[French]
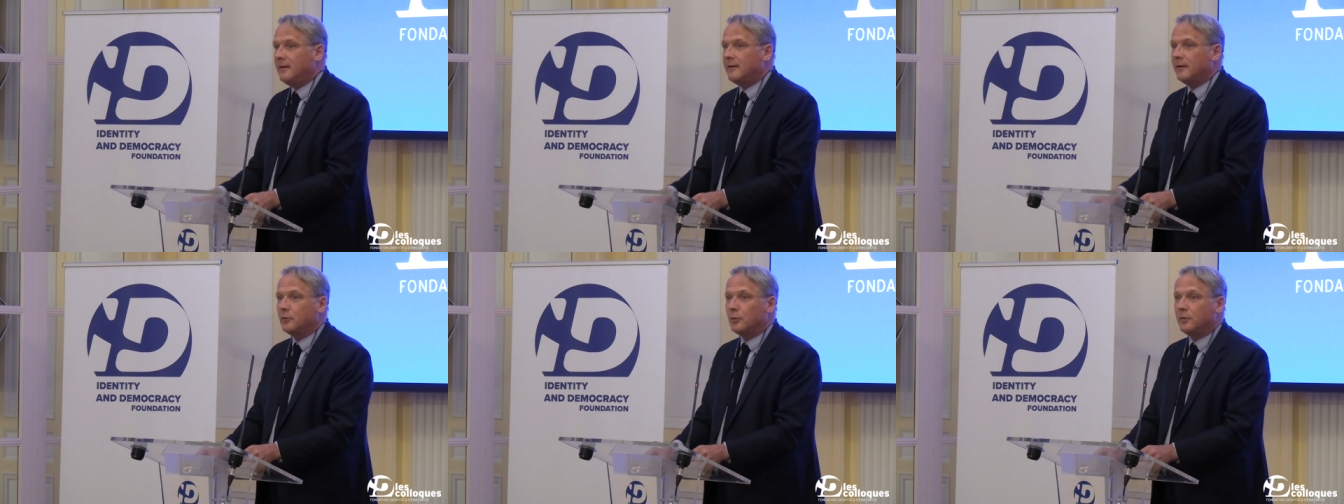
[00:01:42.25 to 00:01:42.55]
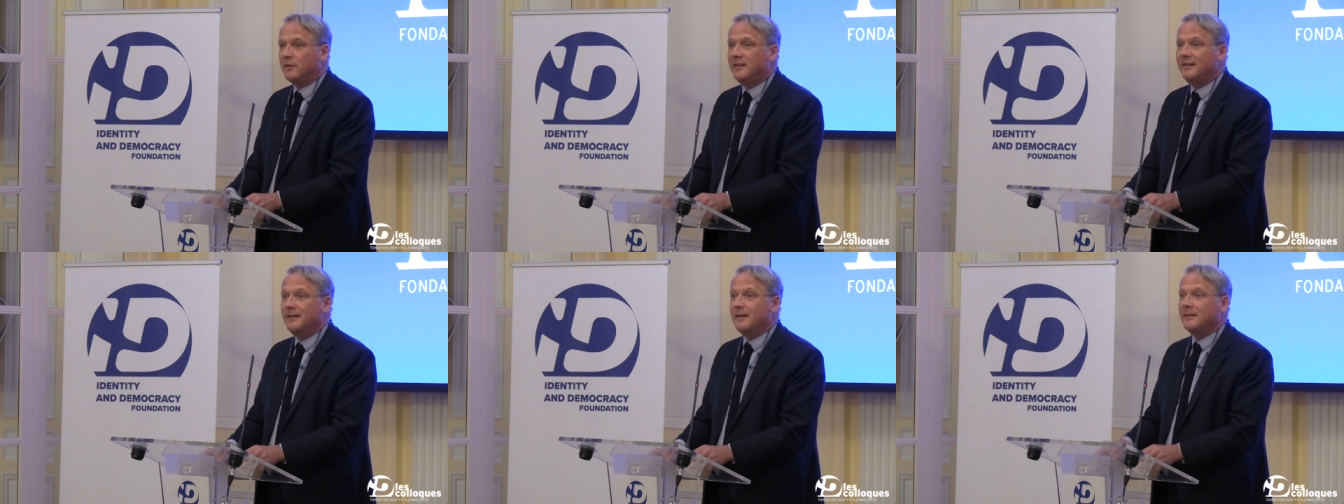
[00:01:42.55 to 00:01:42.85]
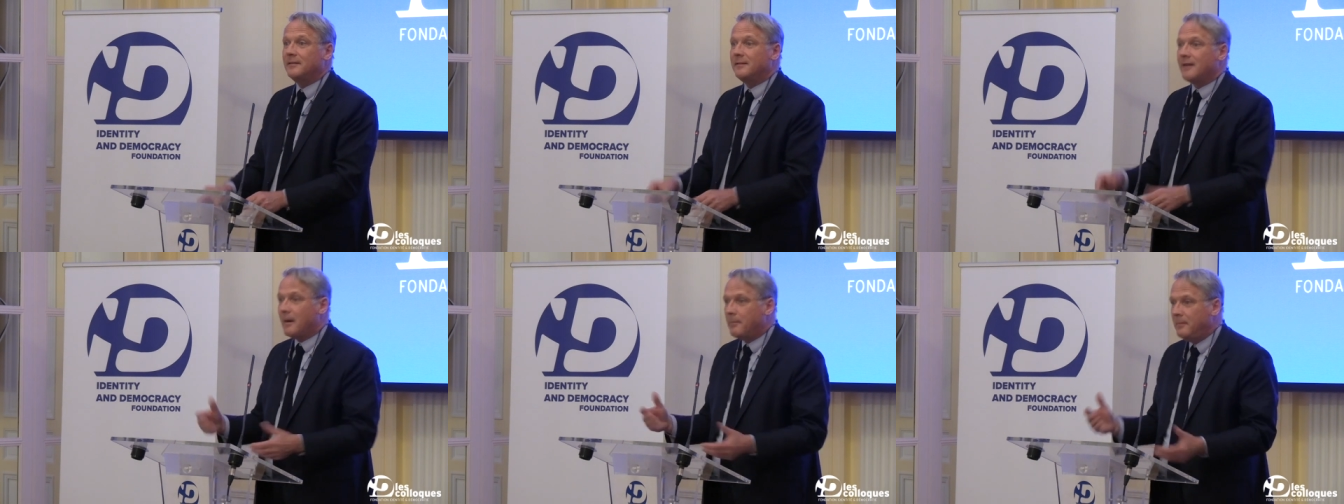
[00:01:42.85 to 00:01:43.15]
c'est aussi
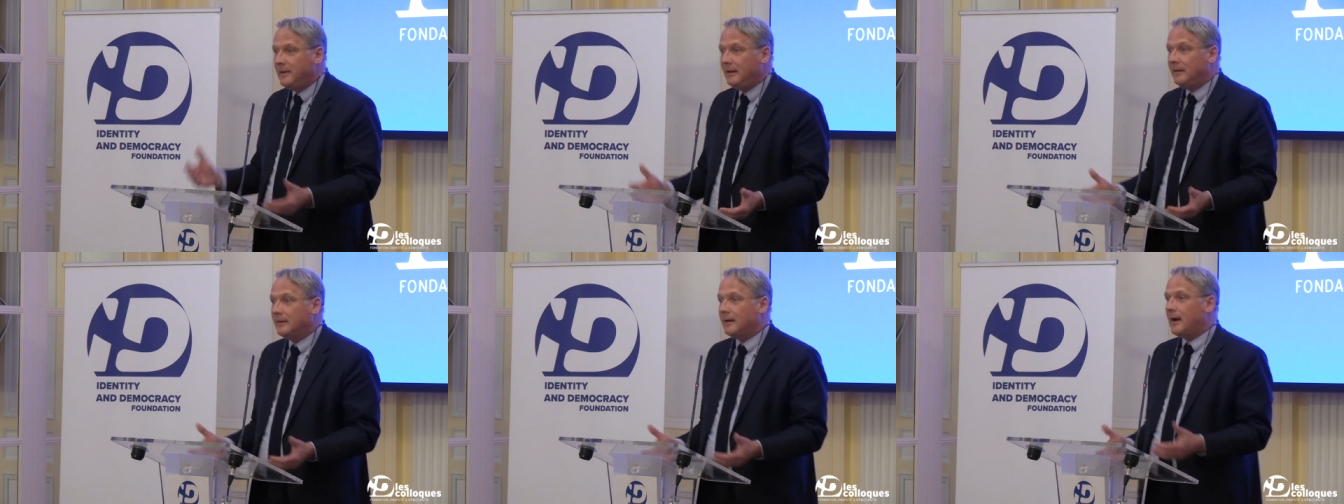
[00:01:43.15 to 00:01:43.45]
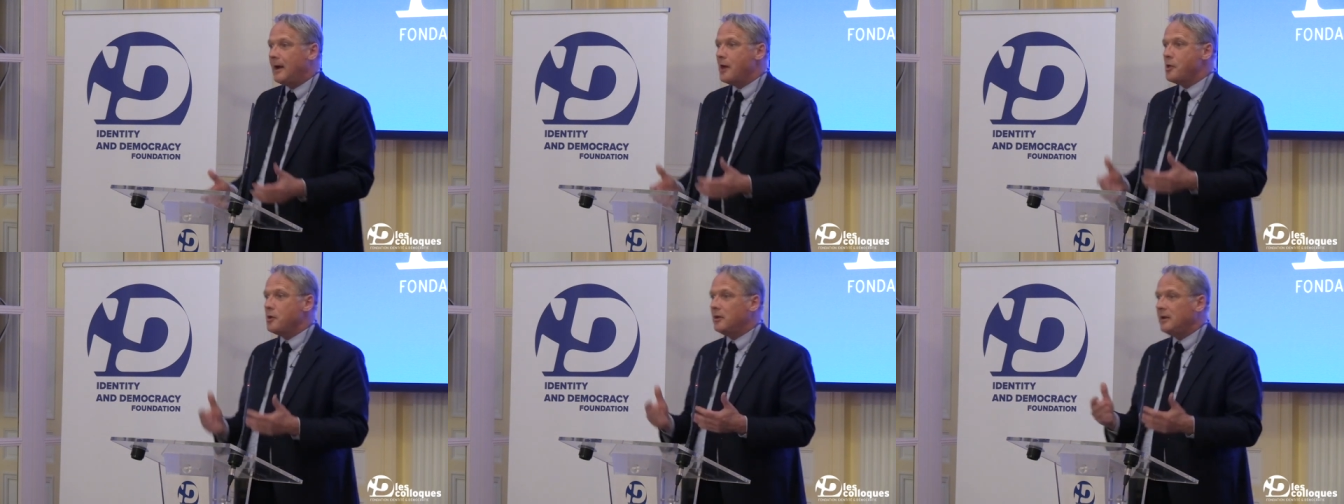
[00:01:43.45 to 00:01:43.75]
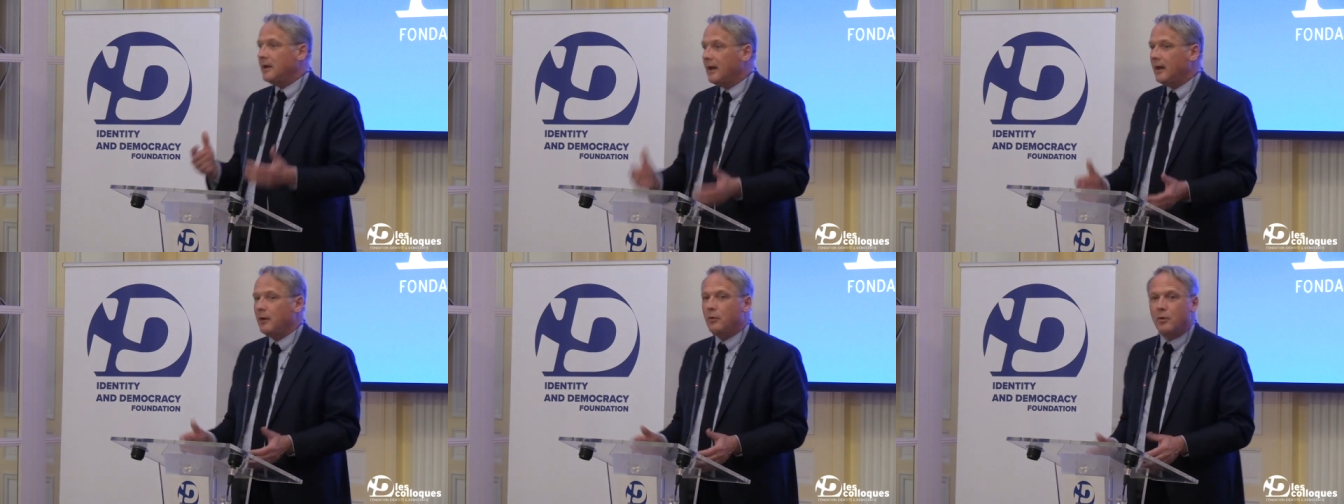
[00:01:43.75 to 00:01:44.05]
des arbitrages et
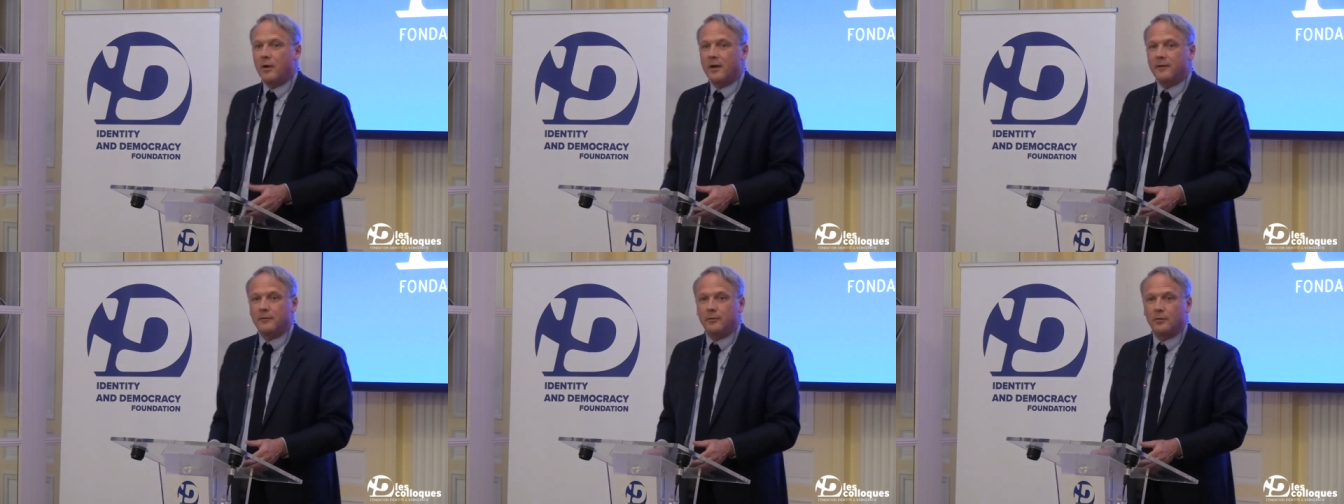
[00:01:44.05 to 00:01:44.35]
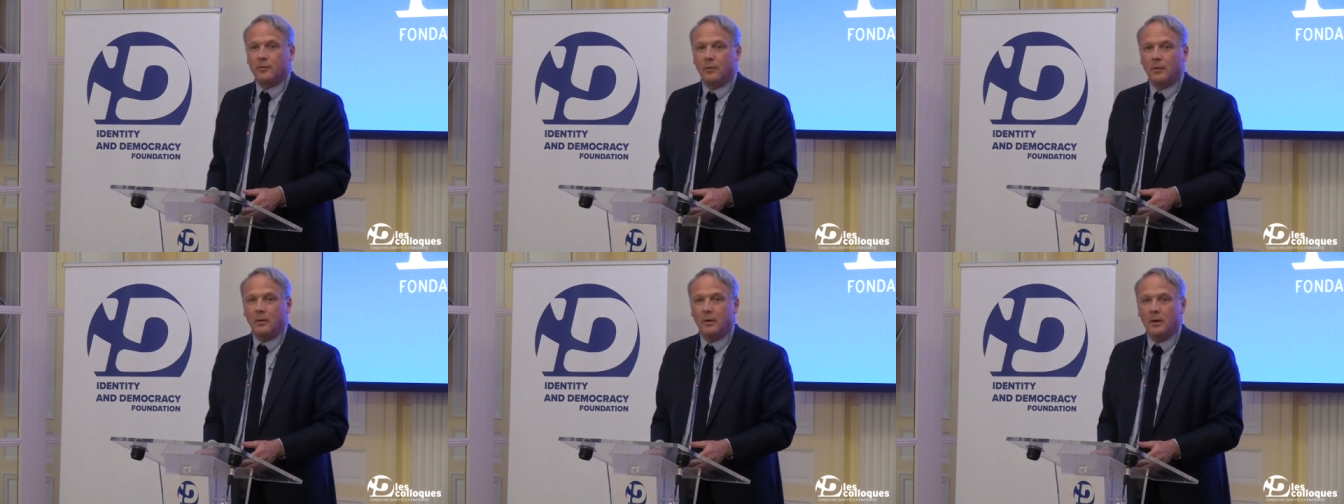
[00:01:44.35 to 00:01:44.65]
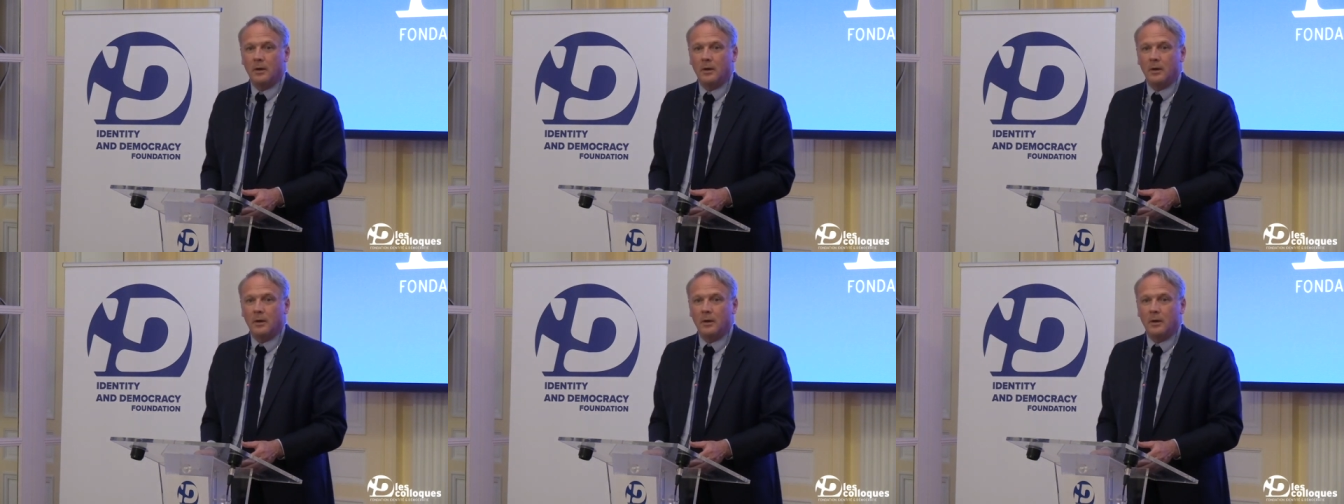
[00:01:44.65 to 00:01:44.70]
des régulations.